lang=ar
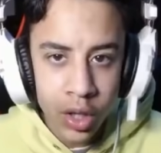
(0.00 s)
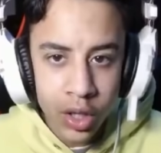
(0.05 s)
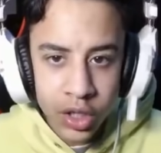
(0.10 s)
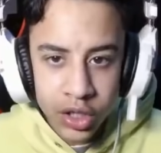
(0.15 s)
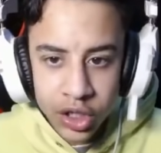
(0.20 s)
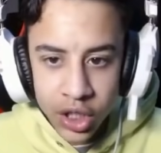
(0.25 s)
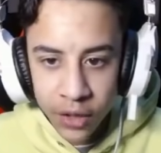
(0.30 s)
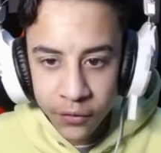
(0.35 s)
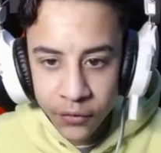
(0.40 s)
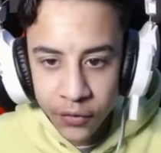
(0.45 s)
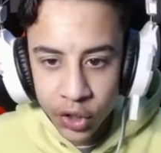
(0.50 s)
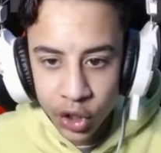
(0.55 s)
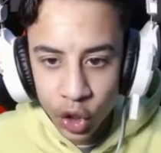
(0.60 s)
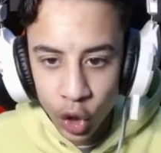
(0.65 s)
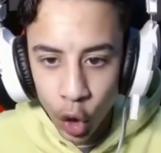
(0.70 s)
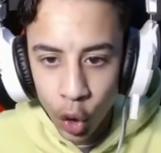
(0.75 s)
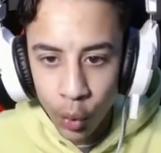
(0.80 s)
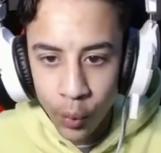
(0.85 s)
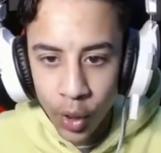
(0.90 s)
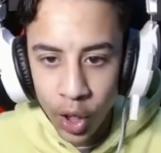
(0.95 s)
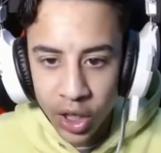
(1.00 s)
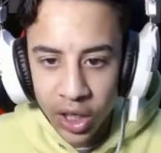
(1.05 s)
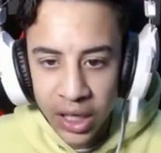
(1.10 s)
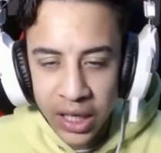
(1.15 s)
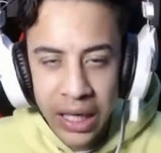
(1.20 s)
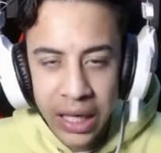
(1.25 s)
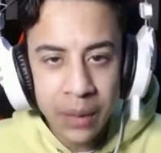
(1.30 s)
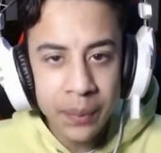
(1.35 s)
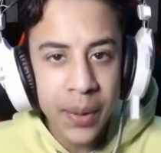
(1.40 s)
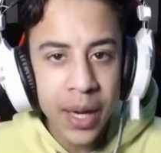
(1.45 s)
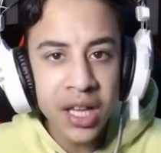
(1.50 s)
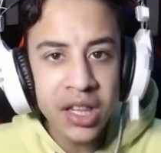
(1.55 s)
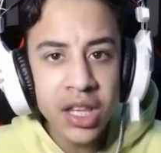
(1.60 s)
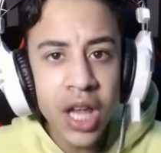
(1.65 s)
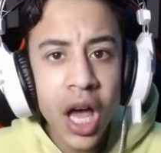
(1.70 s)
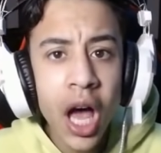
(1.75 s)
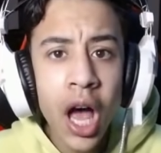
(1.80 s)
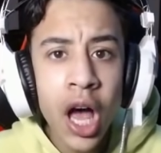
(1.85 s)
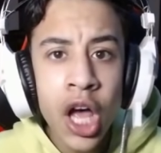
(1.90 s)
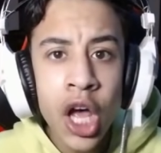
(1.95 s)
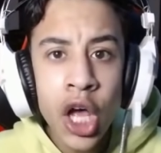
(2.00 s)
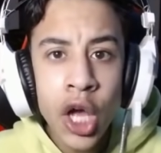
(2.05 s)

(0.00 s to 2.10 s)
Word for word: شايفين الحمار الغلبان ده